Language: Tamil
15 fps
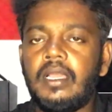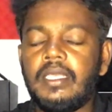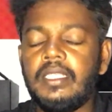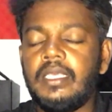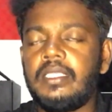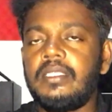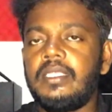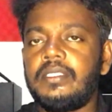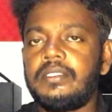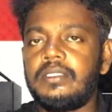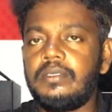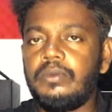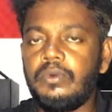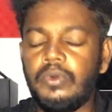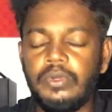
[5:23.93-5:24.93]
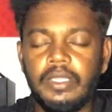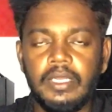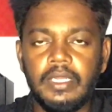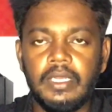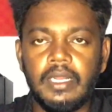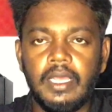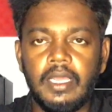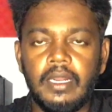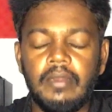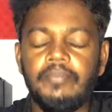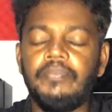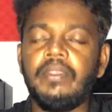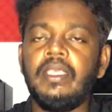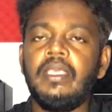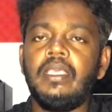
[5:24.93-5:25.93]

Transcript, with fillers: அகதி அந்தஸ்து கோரியிருக்கிறார்கள்